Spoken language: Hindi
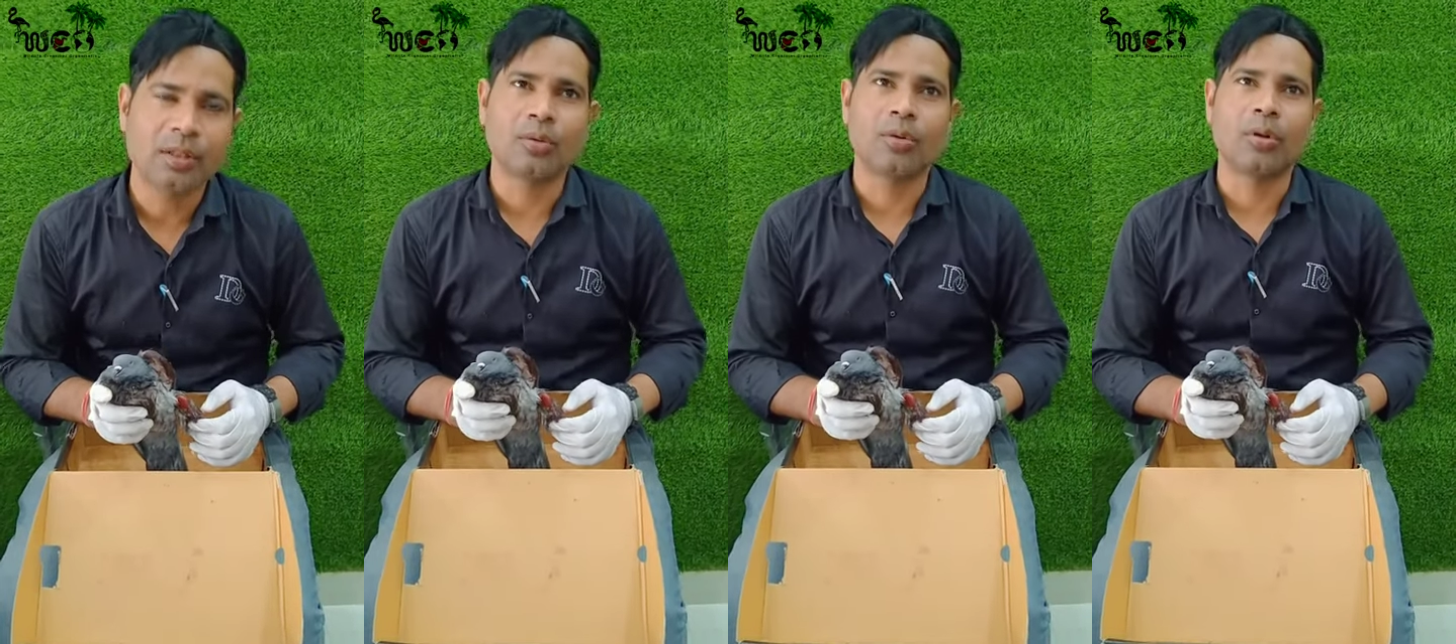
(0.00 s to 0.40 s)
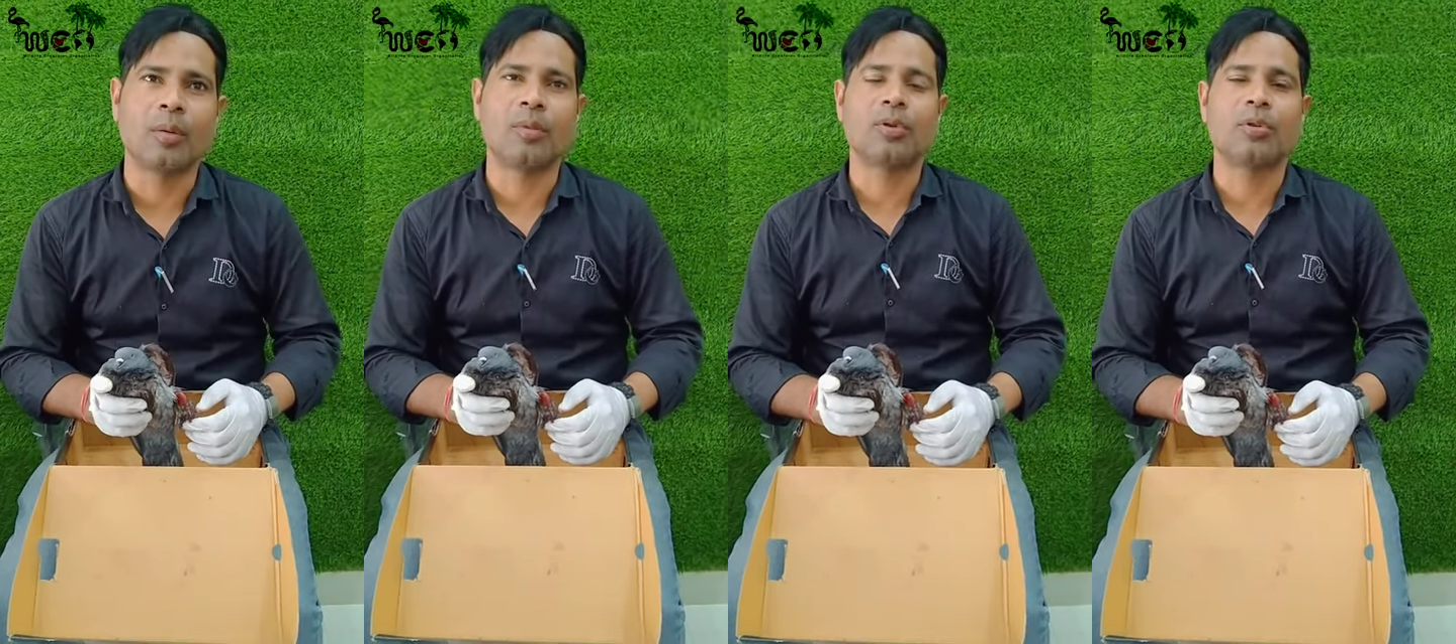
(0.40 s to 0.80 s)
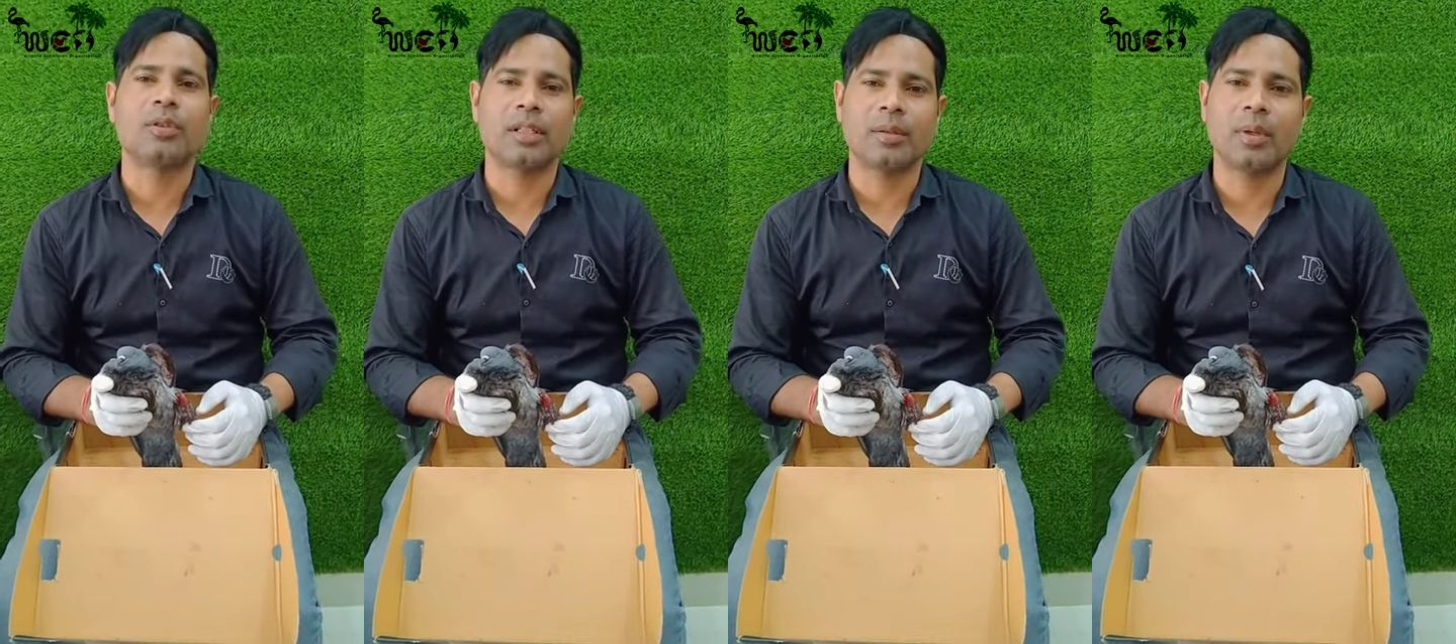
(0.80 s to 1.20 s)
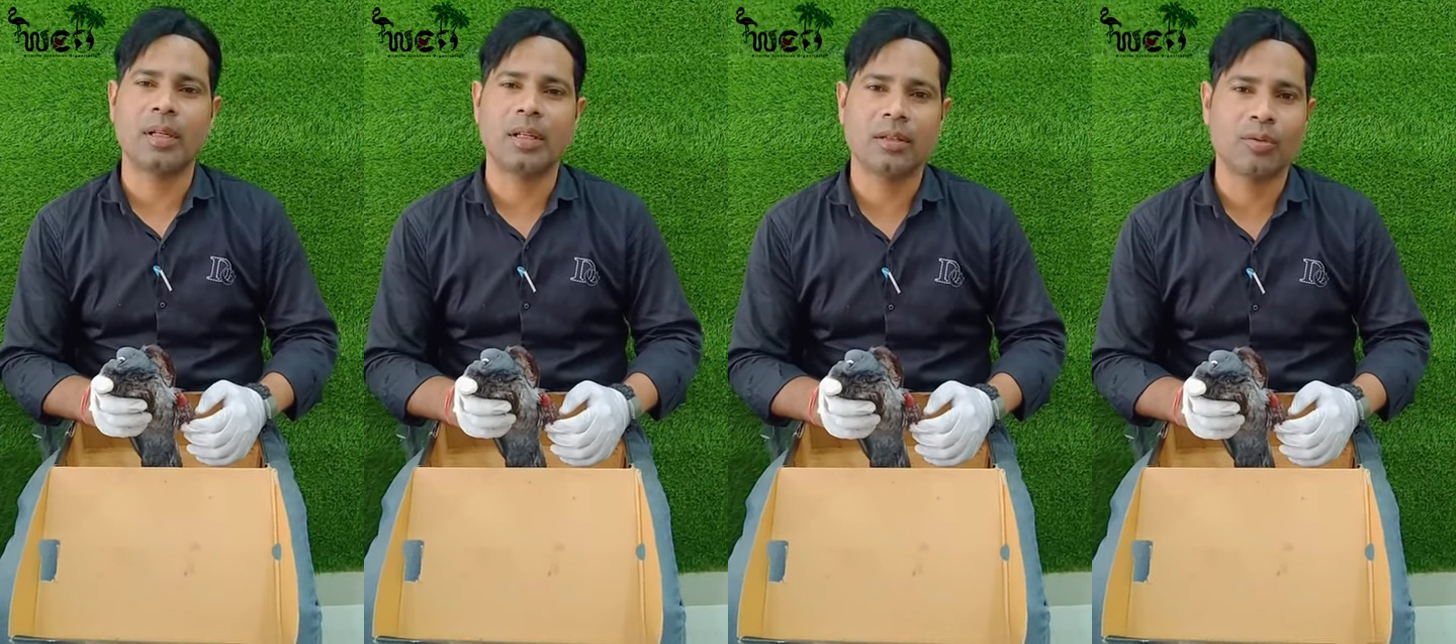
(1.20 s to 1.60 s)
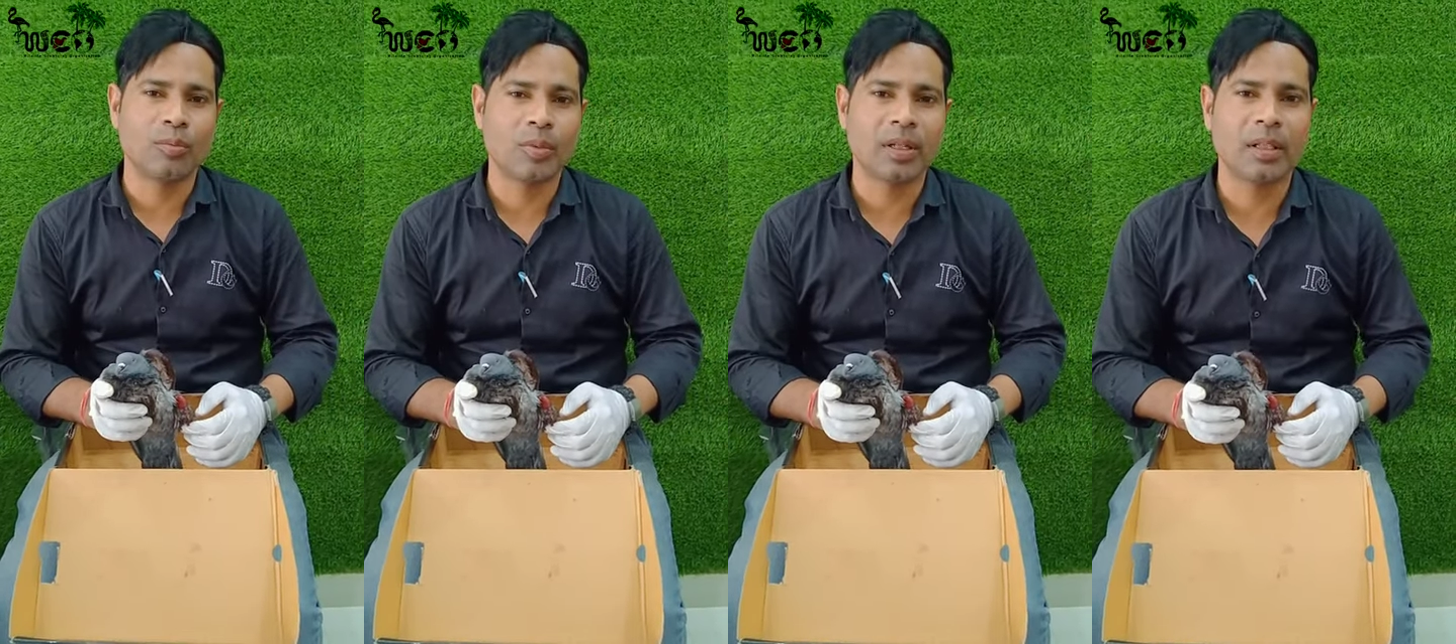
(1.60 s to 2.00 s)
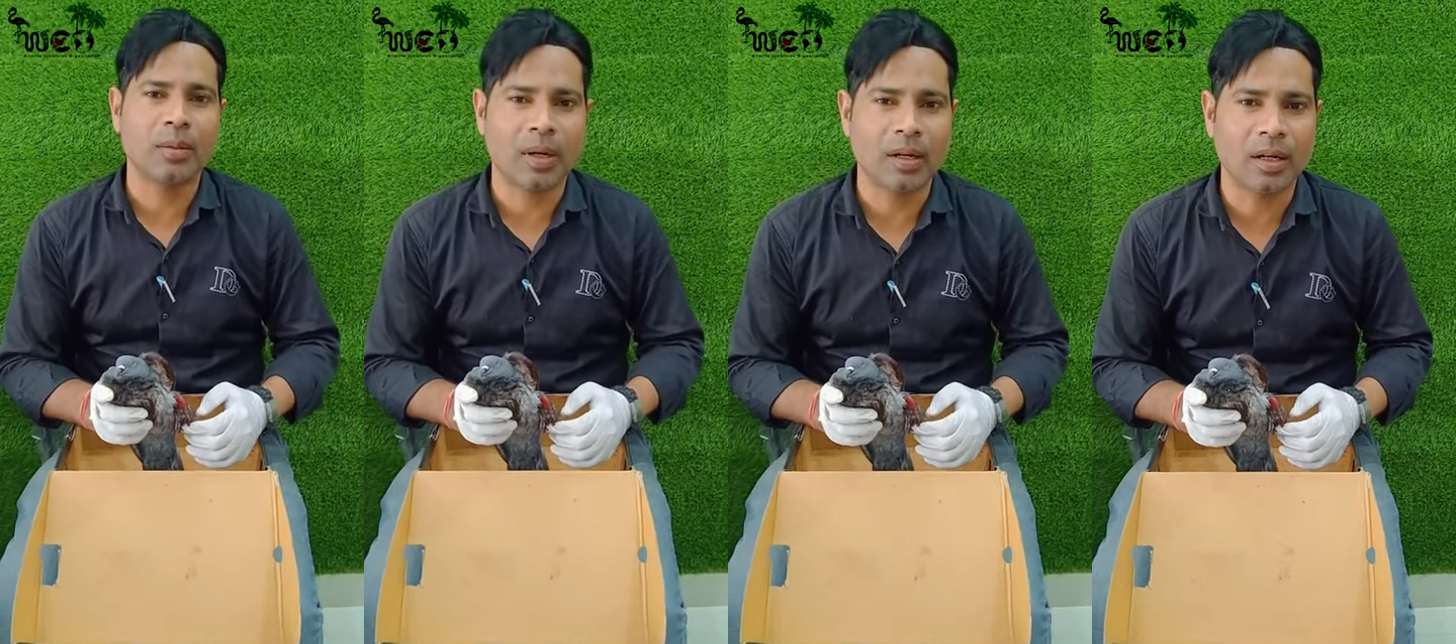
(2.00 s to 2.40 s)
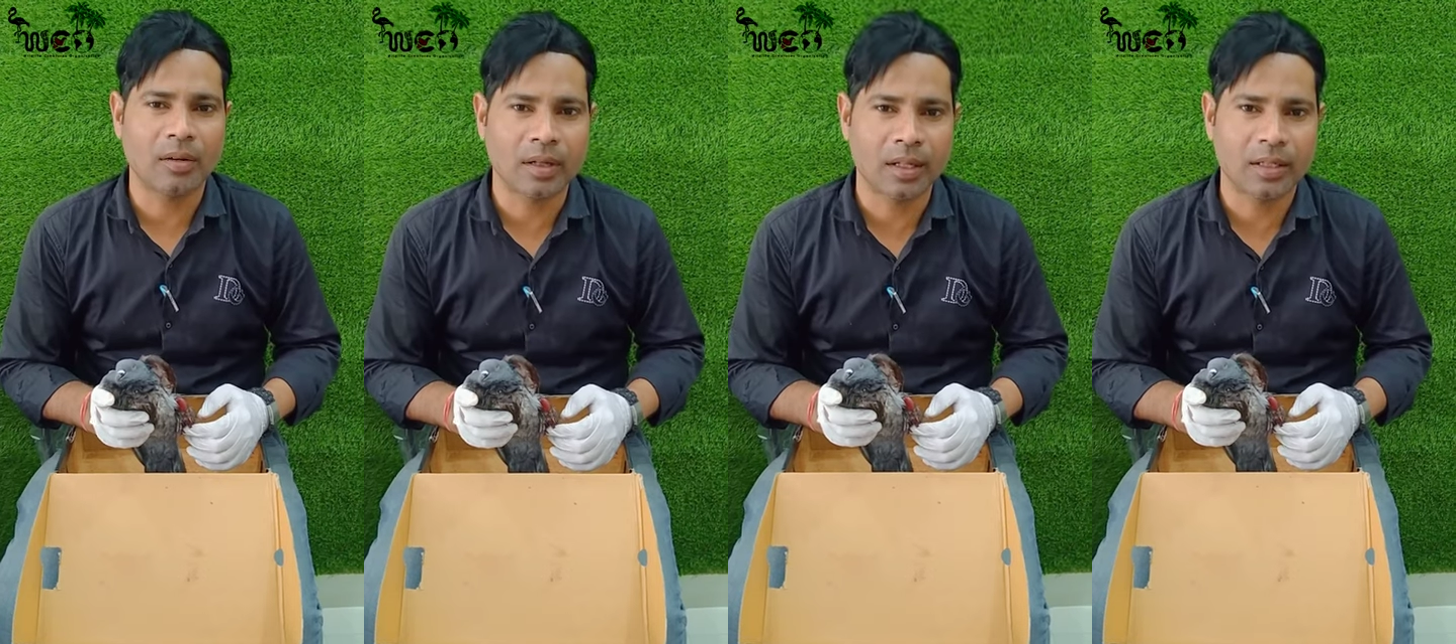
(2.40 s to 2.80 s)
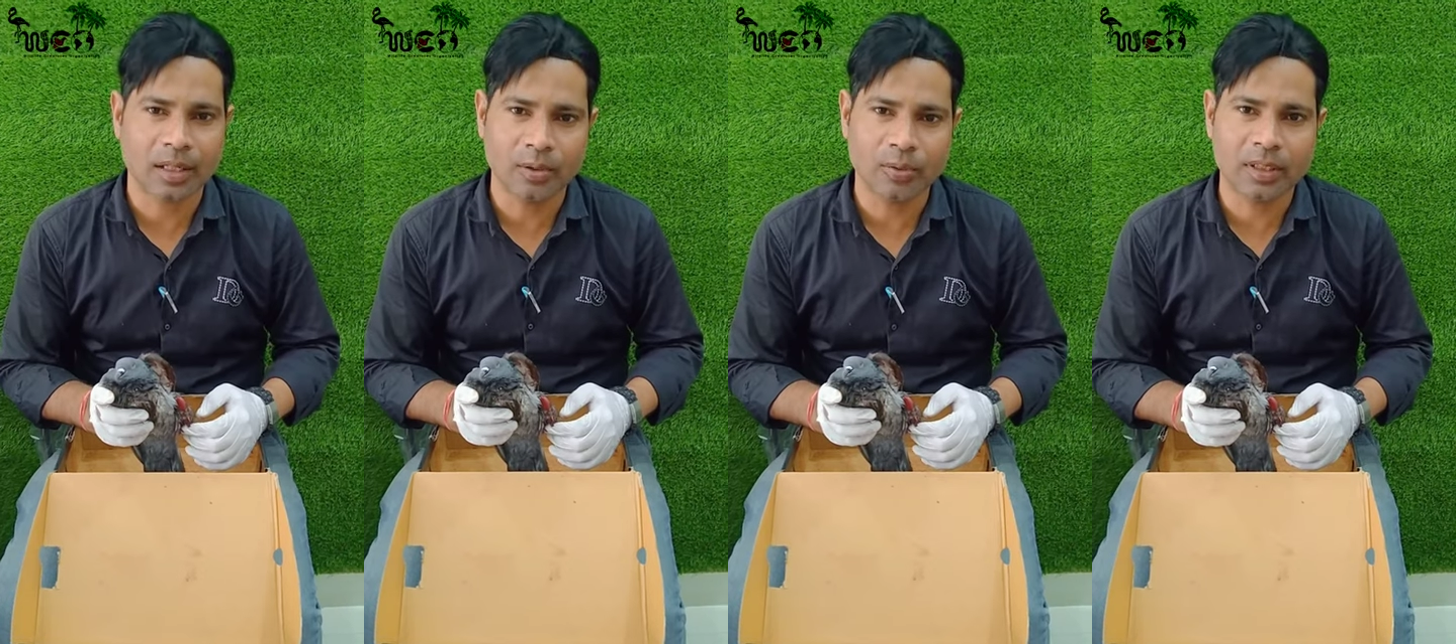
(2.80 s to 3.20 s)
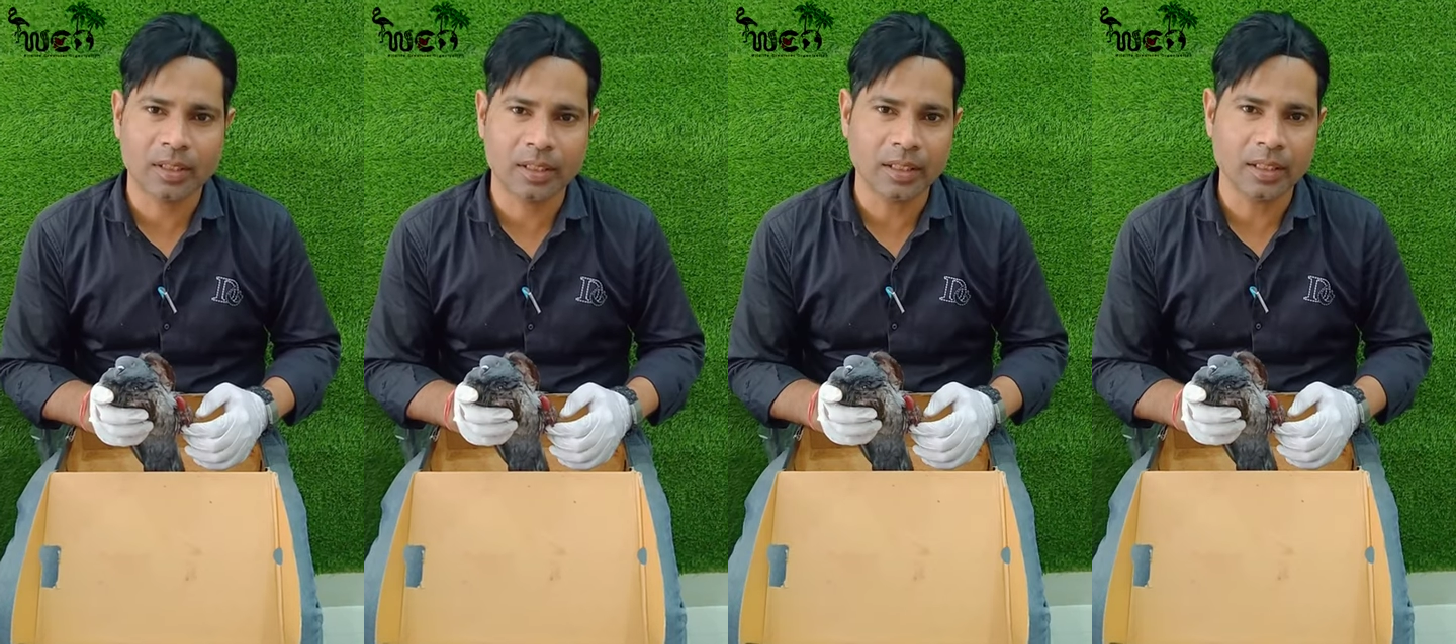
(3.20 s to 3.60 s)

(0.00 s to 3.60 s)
तो हम लोग जैसे भी रूम के अंदर पंखा वगैरह चालू करते हैं